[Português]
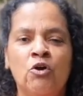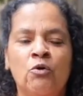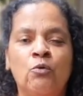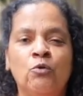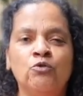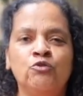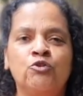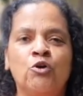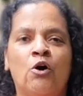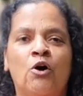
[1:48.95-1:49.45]

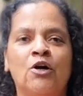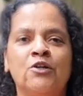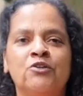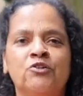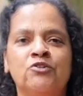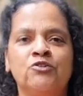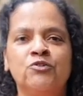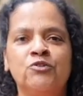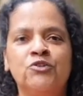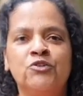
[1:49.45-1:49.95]
com
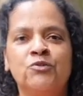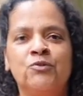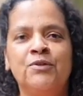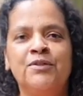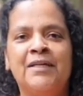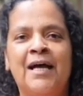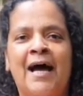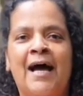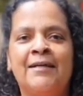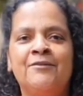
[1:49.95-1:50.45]
todos os
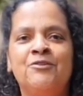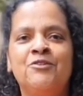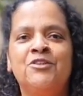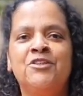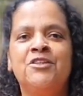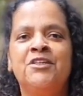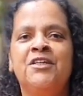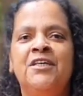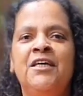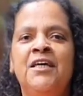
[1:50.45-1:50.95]

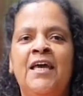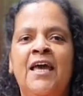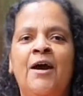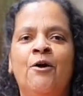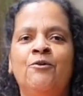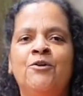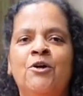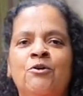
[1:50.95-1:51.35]
cuidados que eu